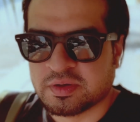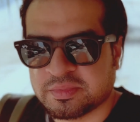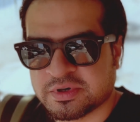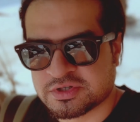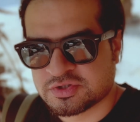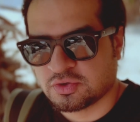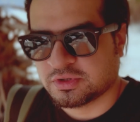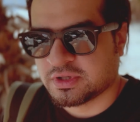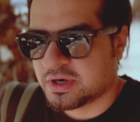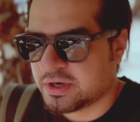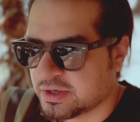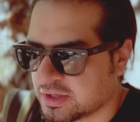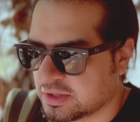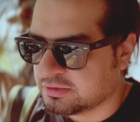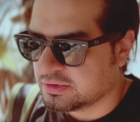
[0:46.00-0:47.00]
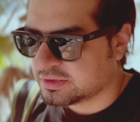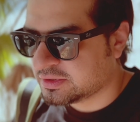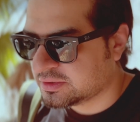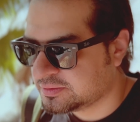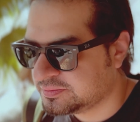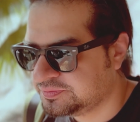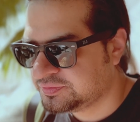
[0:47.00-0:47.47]
ने बर्ड्स को दाना डाला हुआ
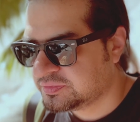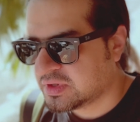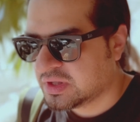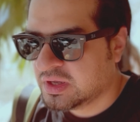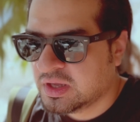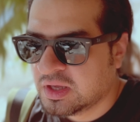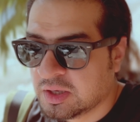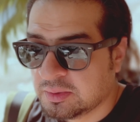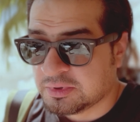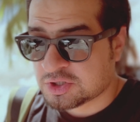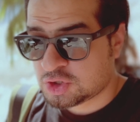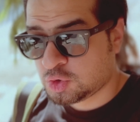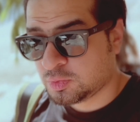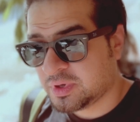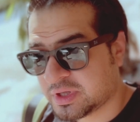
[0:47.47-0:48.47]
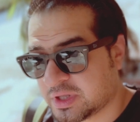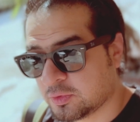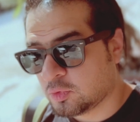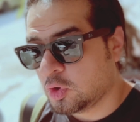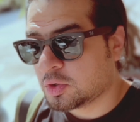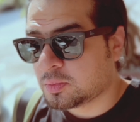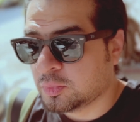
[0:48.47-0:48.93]
था तो सुबह की
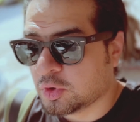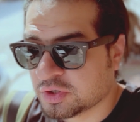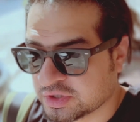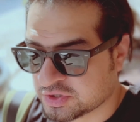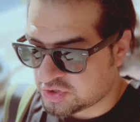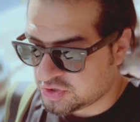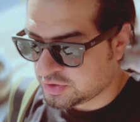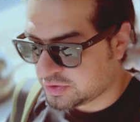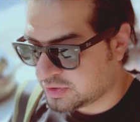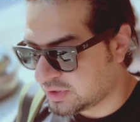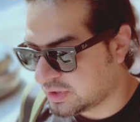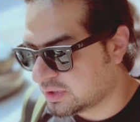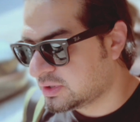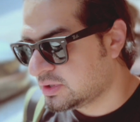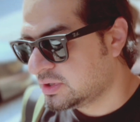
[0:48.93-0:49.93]
वॉक बहुत अच्छी होती है